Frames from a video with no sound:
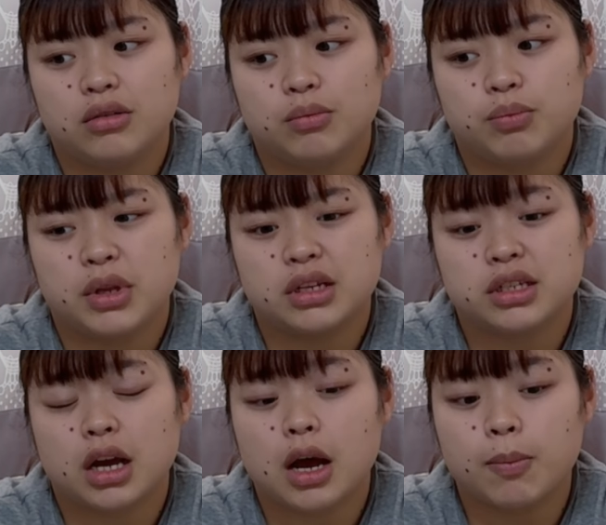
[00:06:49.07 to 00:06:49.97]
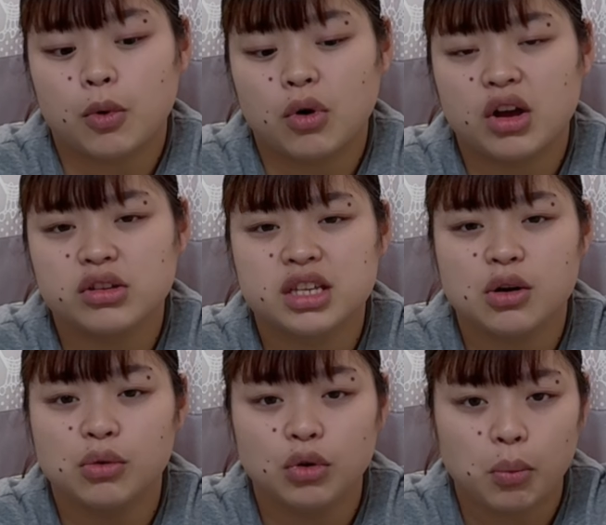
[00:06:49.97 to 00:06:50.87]
ano, pina-check up ko. Ngayon,
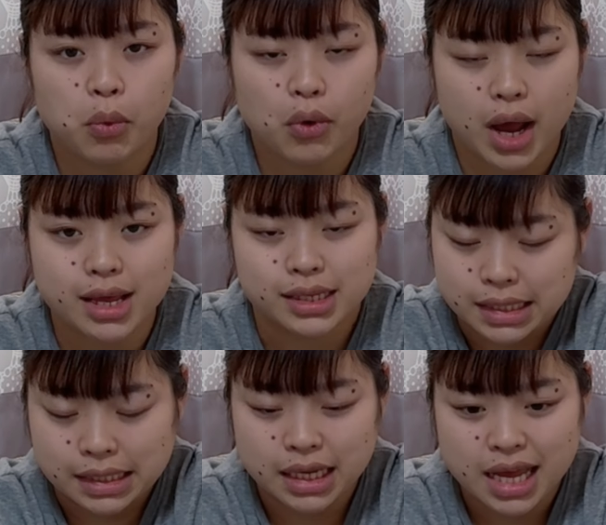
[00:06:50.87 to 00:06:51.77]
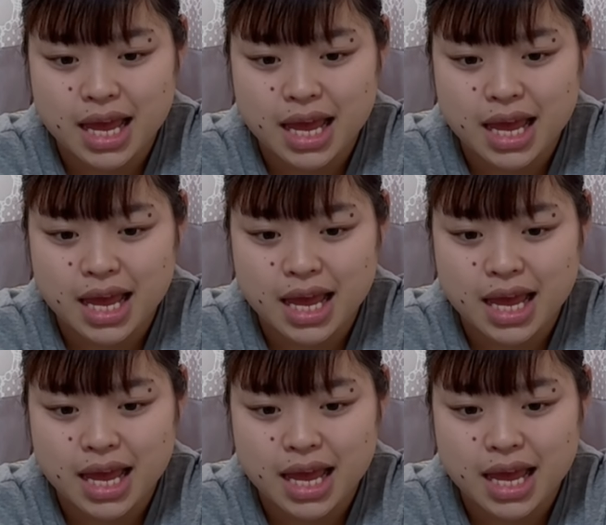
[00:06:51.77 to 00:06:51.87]
sinunog po guys.